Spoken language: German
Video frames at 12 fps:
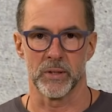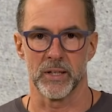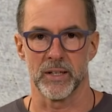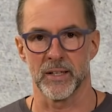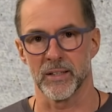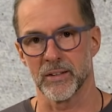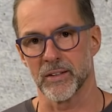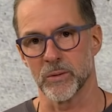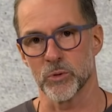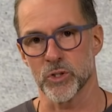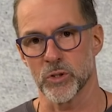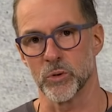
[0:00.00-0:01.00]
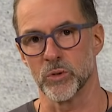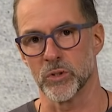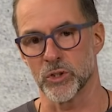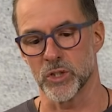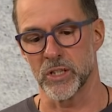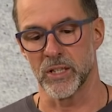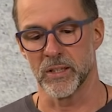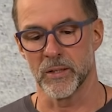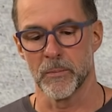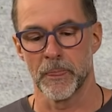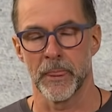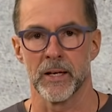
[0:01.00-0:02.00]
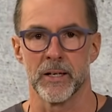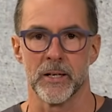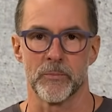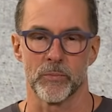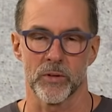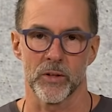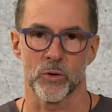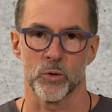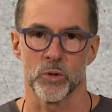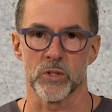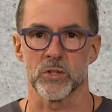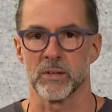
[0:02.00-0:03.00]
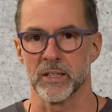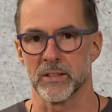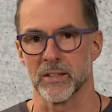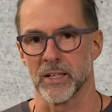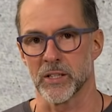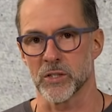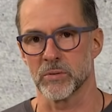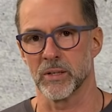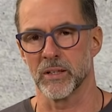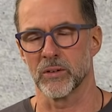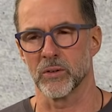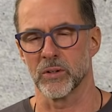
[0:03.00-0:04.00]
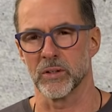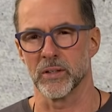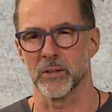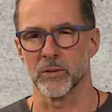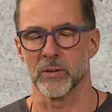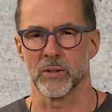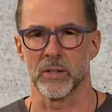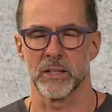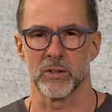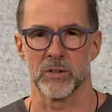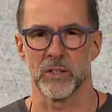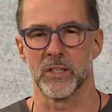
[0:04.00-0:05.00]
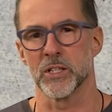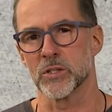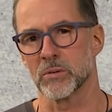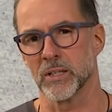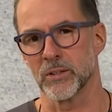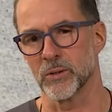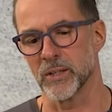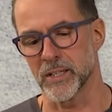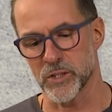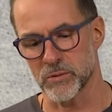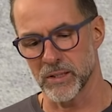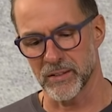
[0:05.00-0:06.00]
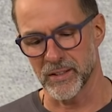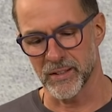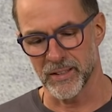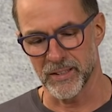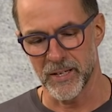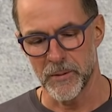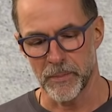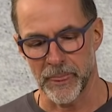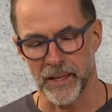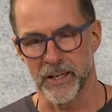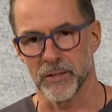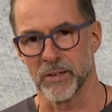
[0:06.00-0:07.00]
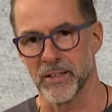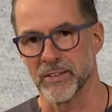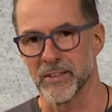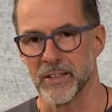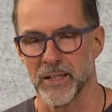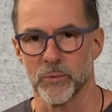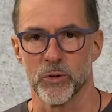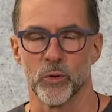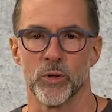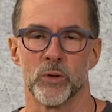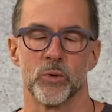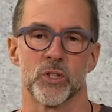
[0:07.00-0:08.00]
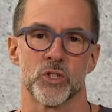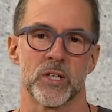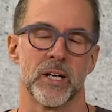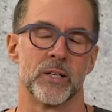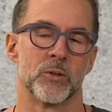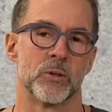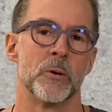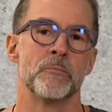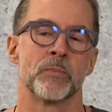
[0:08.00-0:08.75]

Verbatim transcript: Ne? Der hat das immer schon unterschieden, ähm, Kurzschwanz, Langschwanz oder, äh, oder hat er sie Dickschwanz und Langschwanz genannt. Äh, ich weiß nicht, aber so die Unterscheidung.